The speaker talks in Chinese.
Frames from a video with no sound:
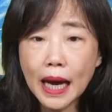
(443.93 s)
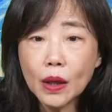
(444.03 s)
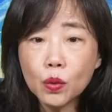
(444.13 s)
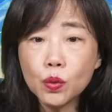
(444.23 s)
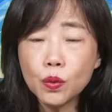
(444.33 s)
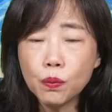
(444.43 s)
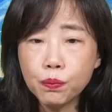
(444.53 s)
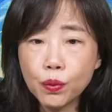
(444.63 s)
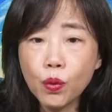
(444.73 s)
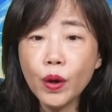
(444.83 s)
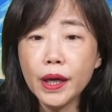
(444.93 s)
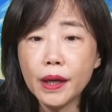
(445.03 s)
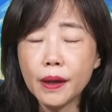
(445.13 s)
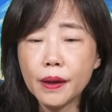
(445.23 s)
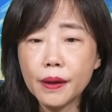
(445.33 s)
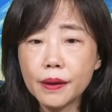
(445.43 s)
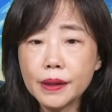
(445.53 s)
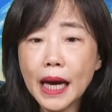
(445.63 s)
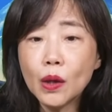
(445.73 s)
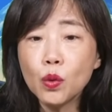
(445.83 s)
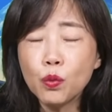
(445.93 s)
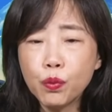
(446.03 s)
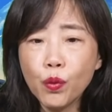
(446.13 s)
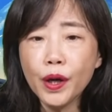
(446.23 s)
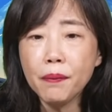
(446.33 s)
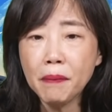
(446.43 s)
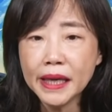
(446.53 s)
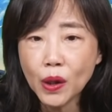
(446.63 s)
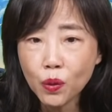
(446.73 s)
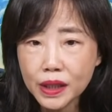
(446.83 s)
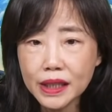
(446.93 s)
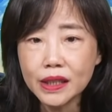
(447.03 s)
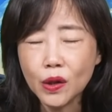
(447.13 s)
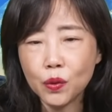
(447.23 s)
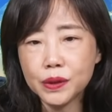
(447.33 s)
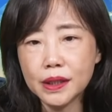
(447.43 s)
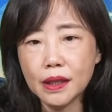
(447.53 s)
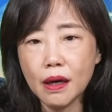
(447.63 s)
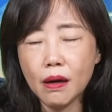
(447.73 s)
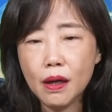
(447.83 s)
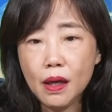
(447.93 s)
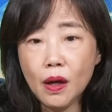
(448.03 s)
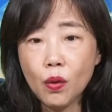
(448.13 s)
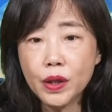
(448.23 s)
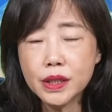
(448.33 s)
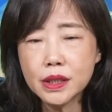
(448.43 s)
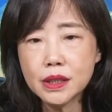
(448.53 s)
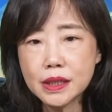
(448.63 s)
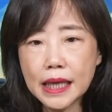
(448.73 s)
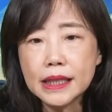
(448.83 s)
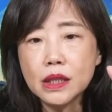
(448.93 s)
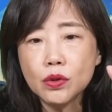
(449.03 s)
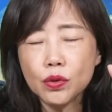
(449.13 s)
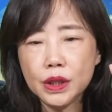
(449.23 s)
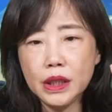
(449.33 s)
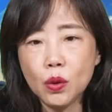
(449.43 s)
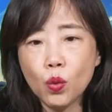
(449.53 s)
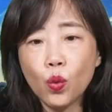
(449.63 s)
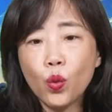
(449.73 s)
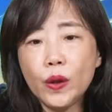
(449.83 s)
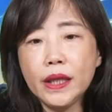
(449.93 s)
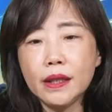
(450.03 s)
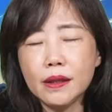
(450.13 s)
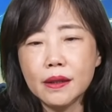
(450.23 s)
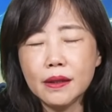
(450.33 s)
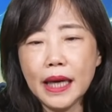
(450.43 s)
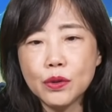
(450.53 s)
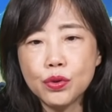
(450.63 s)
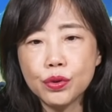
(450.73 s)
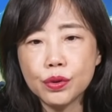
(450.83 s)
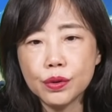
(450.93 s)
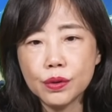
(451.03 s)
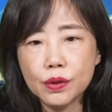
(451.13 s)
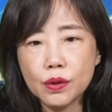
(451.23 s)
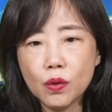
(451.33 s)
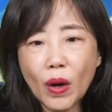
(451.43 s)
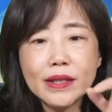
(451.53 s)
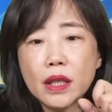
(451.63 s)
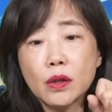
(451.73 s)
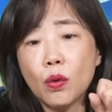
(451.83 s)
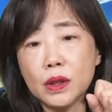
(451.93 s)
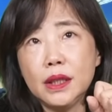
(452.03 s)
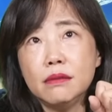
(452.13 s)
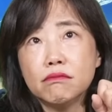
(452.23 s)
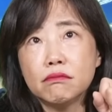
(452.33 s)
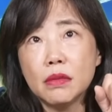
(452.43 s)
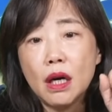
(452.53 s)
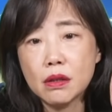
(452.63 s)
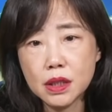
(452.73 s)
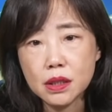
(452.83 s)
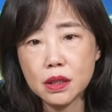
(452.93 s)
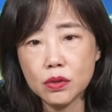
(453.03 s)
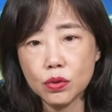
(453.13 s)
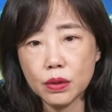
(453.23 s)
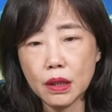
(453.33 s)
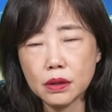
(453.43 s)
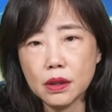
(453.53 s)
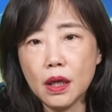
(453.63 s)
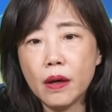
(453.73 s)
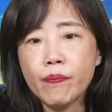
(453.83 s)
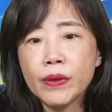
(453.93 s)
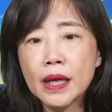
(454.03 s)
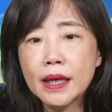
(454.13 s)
大陆不会，大陆不会没有理由的啊，会是在这种以武力来去完成统一，好，这个是很重要的哈。